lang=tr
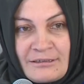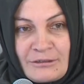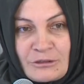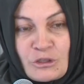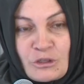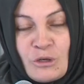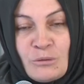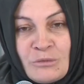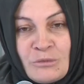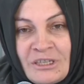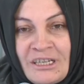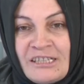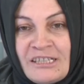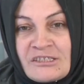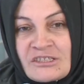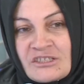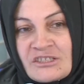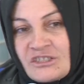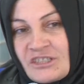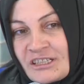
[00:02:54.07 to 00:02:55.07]
Kömürler
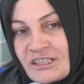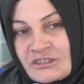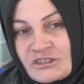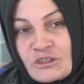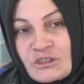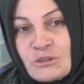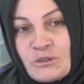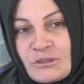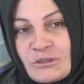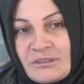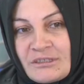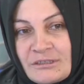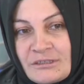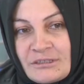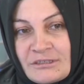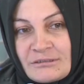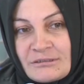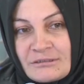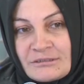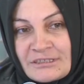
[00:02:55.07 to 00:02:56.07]
sıcak çıkıyor dedi.